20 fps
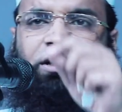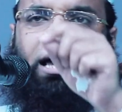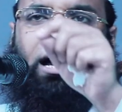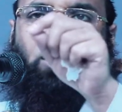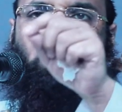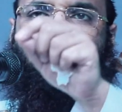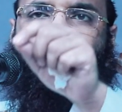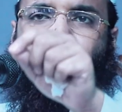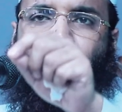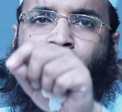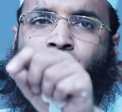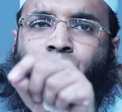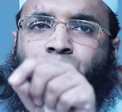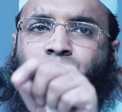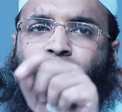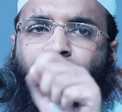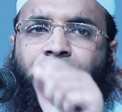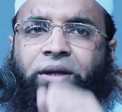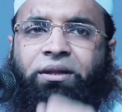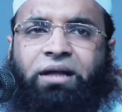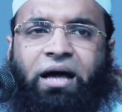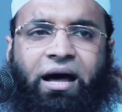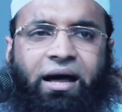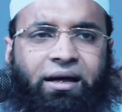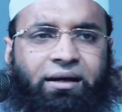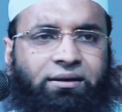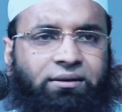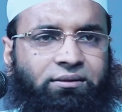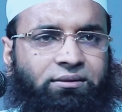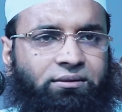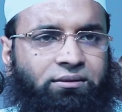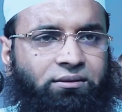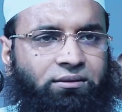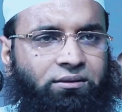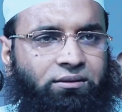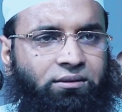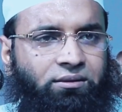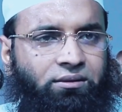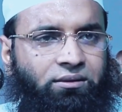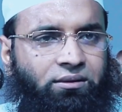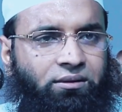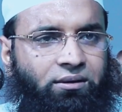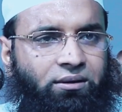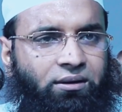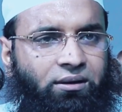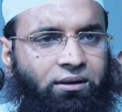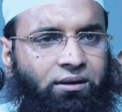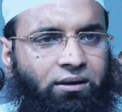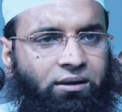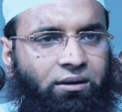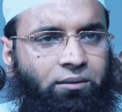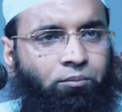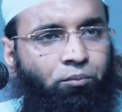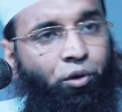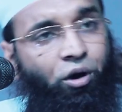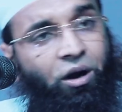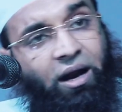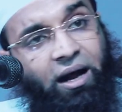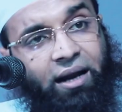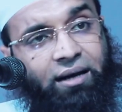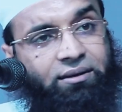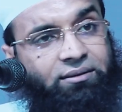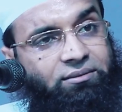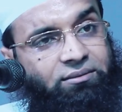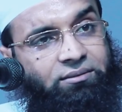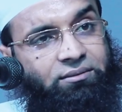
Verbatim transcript: যদি এখন মৌত হয়ে যায় বলেন